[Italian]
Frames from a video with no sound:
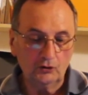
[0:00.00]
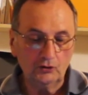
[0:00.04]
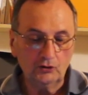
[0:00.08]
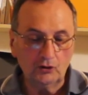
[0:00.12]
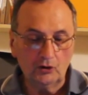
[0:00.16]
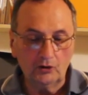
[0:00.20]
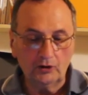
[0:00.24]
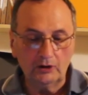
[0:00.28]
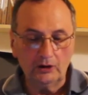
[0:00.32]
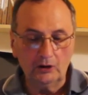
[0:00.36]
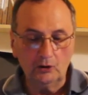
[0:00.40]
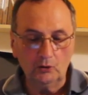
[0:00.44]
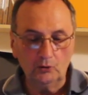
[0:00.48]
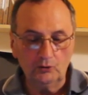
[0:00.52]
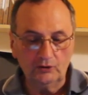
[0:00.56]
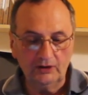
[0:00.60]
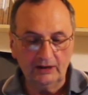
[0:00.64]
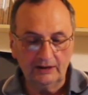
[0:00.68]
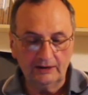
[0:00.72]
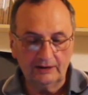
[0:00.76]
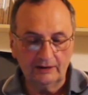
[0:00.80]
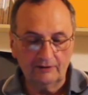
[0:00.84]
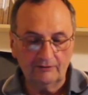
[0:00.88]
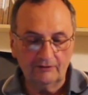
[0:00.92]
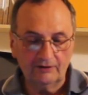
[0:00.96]
Non
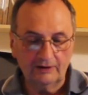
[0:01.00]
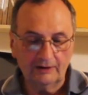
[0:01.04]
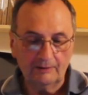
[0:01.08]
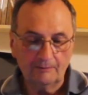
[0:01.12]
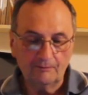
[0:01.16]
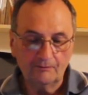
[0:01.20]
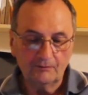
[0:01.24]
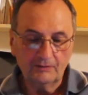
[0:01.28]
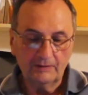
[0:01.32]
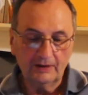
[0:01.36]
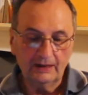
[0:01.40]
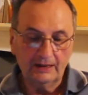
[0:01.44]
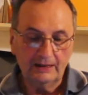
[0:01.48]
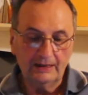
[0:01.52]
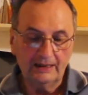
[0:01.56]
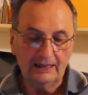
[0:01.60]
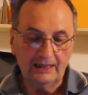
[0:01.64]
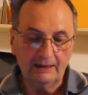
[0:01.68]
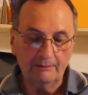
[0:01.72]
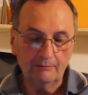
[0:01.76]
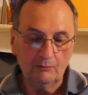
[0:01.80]
illudetevi, né